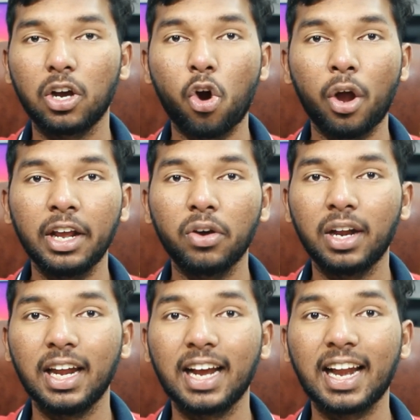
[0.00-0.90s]
కార్నింగ్
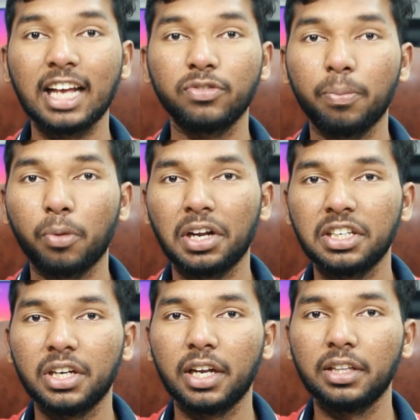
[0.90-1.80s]
గొరిలా గ్లాస్ వే
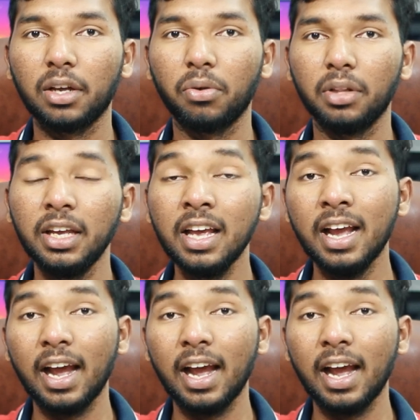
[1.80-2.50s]
ప్రొటెక్షన్ అయితే ఉంది